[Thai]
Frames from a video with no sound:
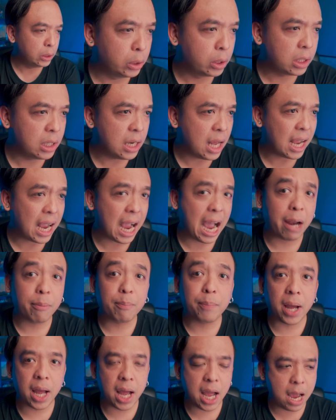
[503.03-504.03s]
เรื่องงาน
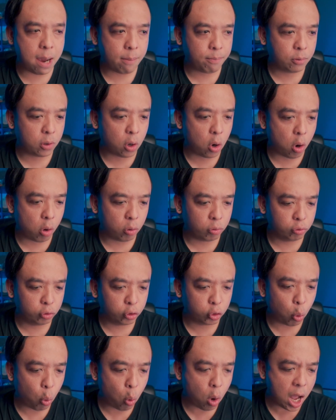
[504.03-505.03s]
ภาพของ
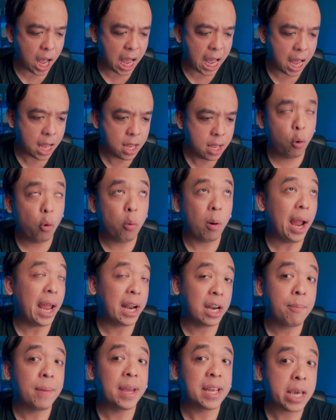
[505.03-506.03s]
ตัวผู้รัา
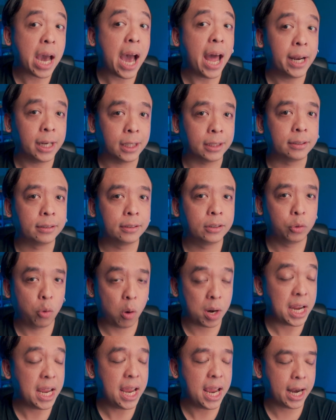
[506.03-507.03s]
แอนิเมชันตั
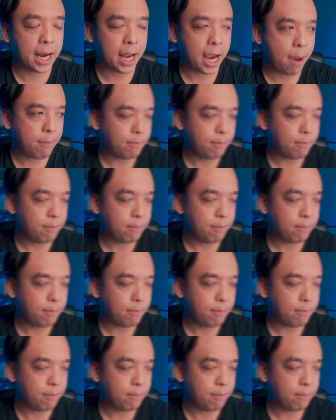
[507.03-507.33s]
วนี้นะค